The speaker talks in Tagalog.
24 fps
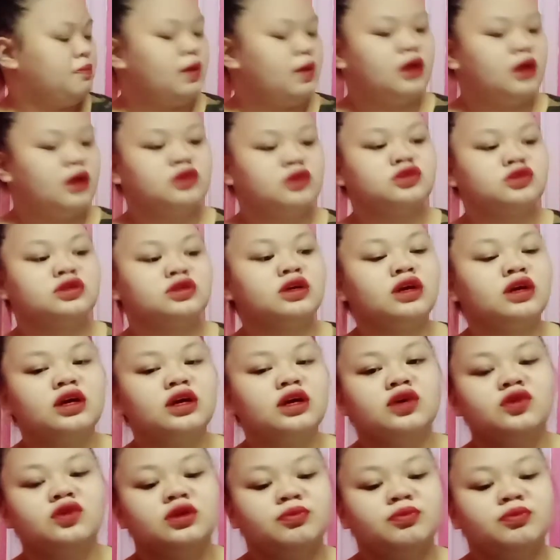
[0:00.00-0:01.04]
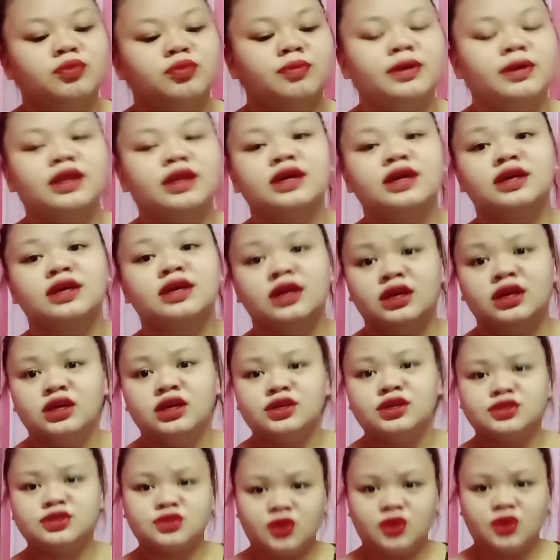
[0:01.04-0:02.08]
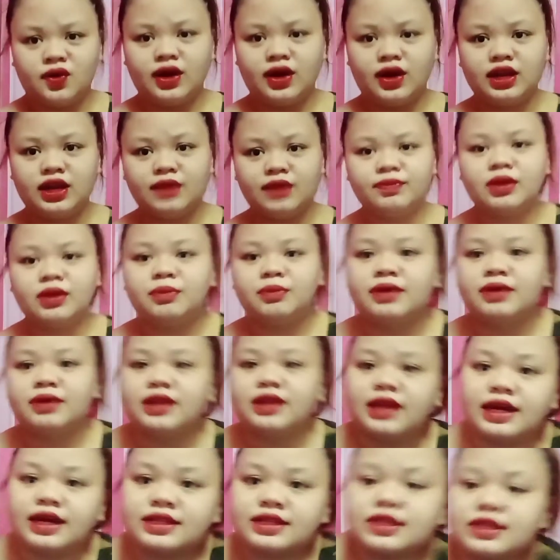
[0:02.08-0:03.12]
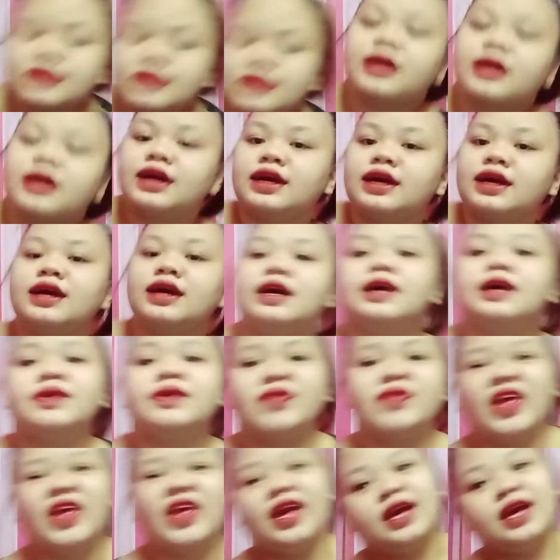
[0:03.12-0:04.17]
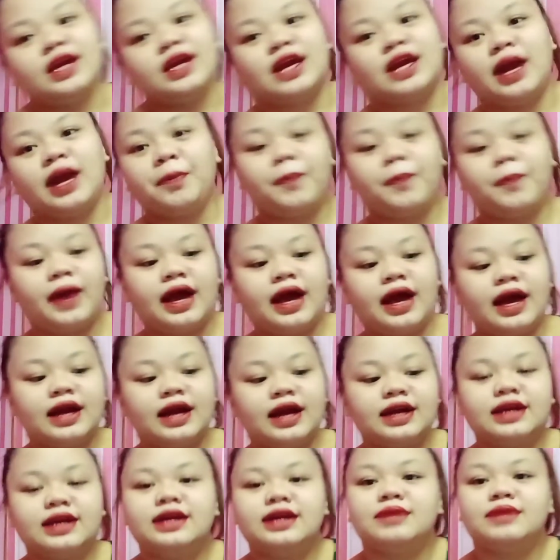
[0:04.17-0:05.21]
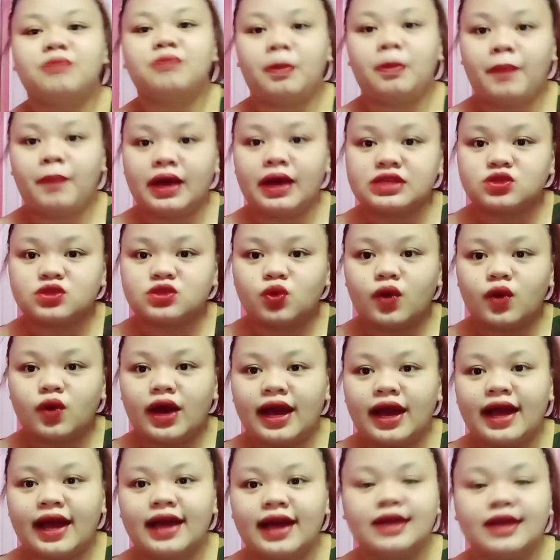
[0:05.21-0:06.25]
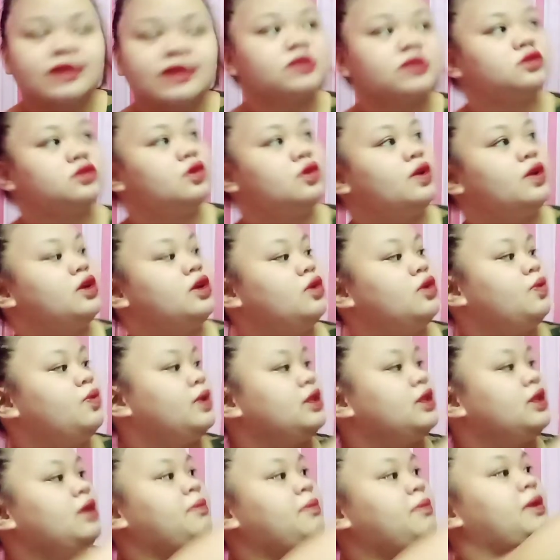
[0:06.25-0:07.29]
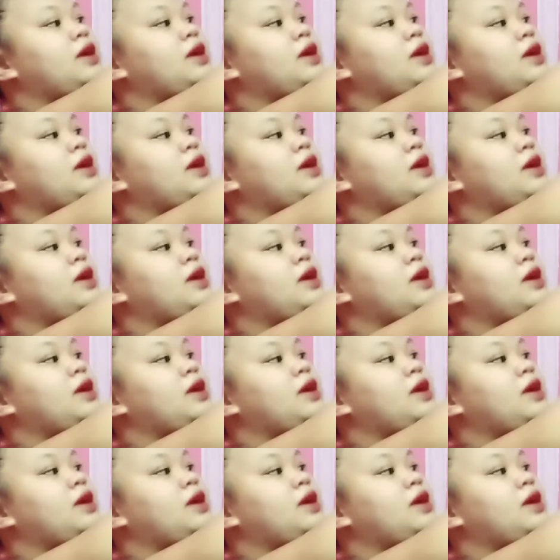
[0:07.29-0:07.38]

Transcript: Pawis niya, ayaw na bumalik. So, alam naman natin na kapag papasok ka, so ayun, wait lang,